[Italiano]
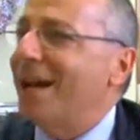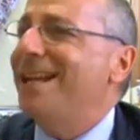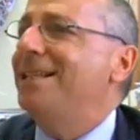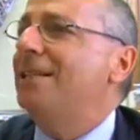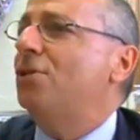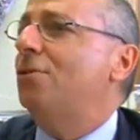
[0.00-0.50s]
E
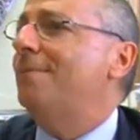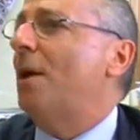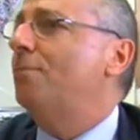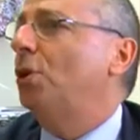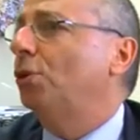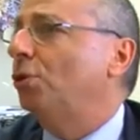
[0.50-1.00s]
insomma
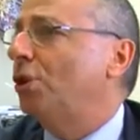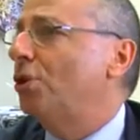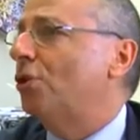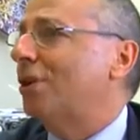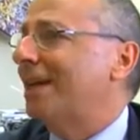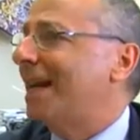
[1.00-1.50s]
un modo di
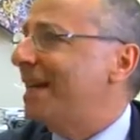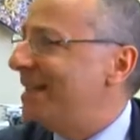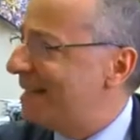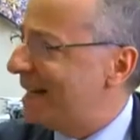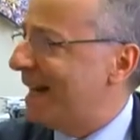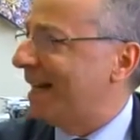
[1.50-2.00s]

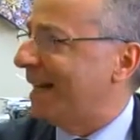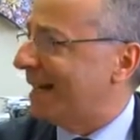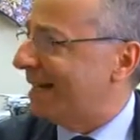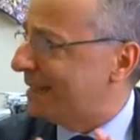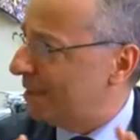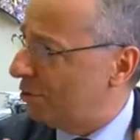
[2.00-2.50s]
organizzare,
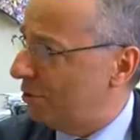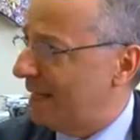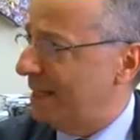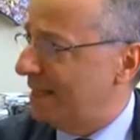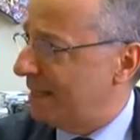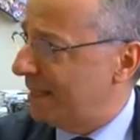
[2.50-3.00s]

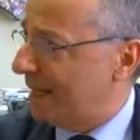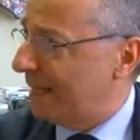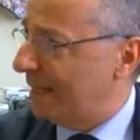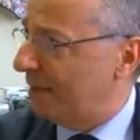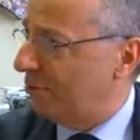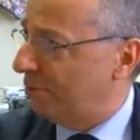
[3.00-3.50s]

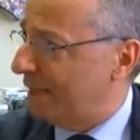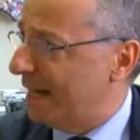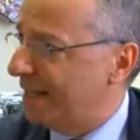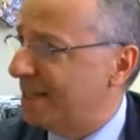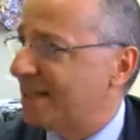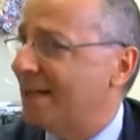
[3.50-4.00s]
razionalizzare
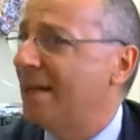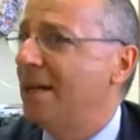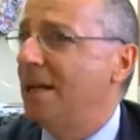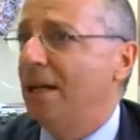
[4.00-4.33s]
l'udienza,